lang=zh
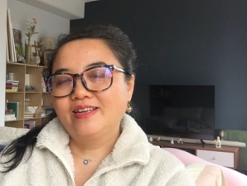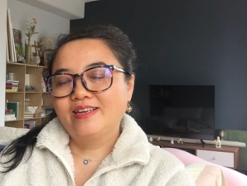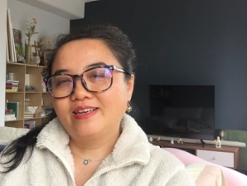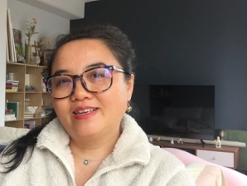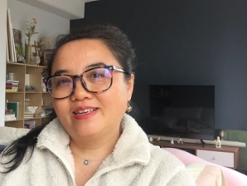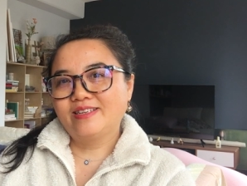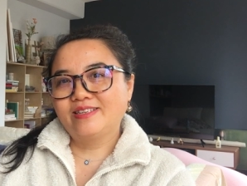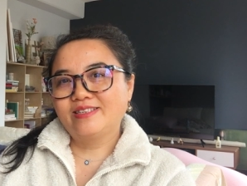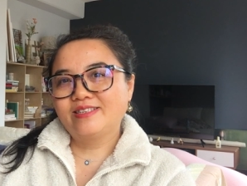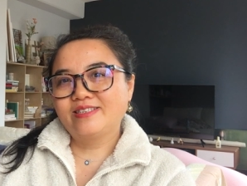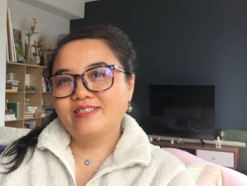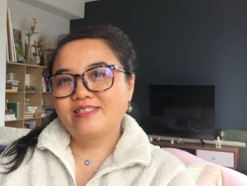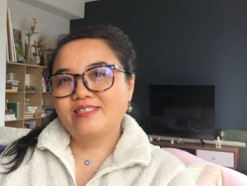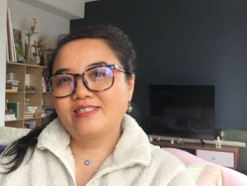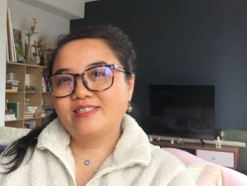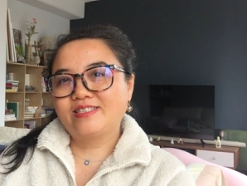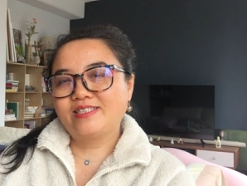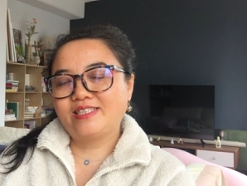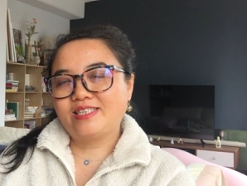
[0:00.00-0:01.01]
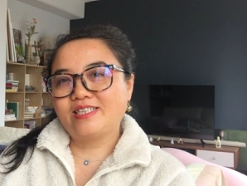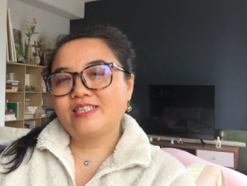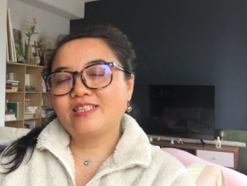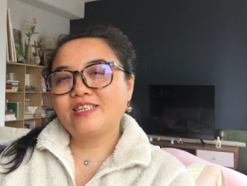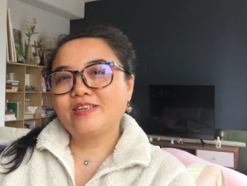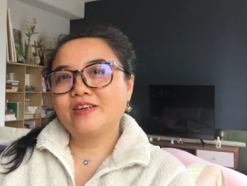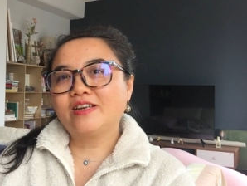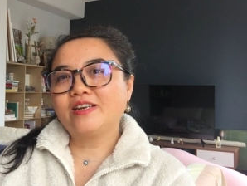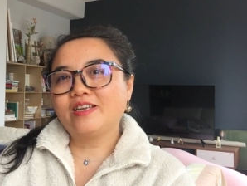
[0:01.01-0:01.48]
嗯，其实
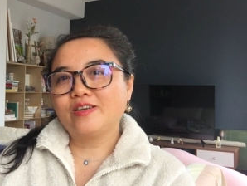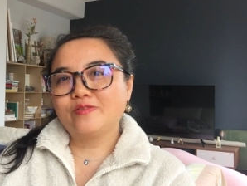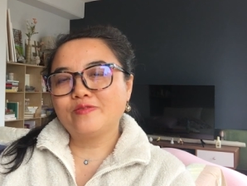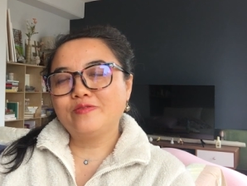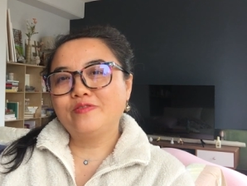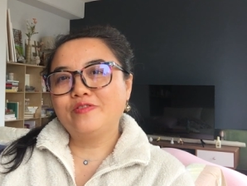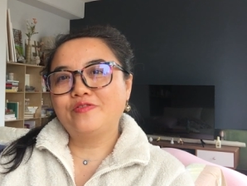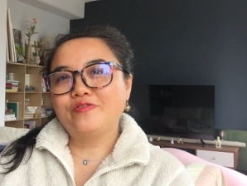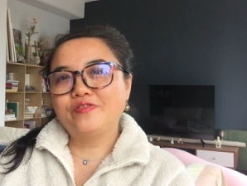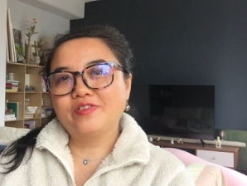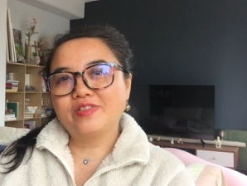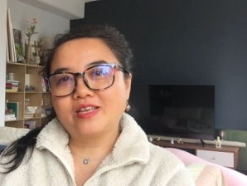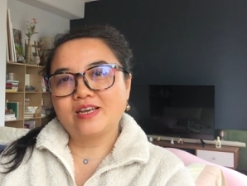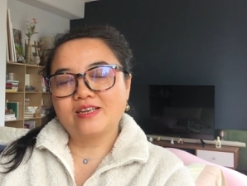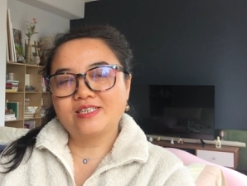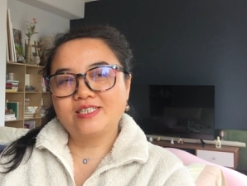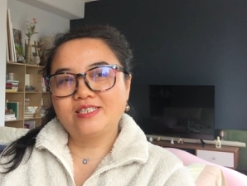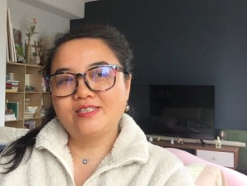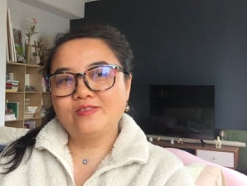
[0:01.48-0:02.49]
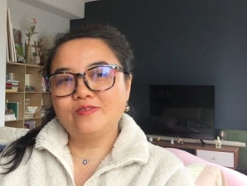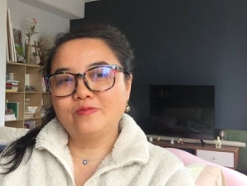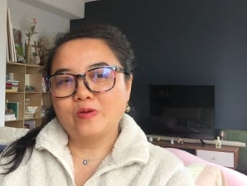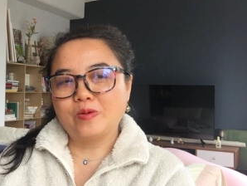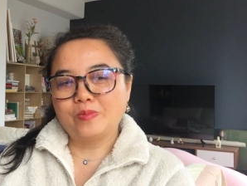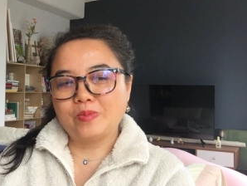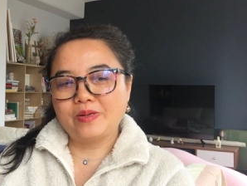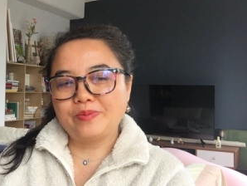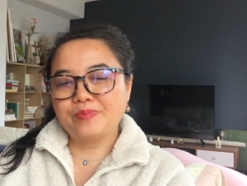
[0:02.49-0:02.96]
这个《灵乌赋》呢，是
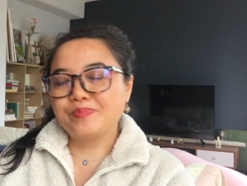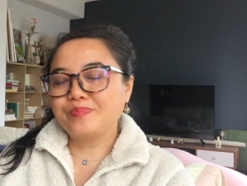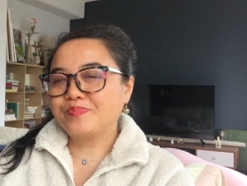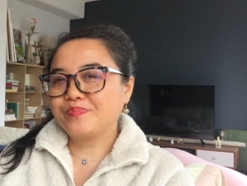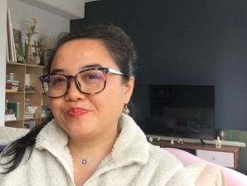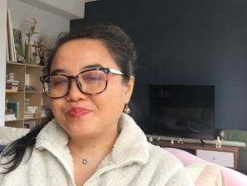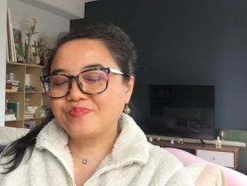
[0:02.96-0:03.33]
我们。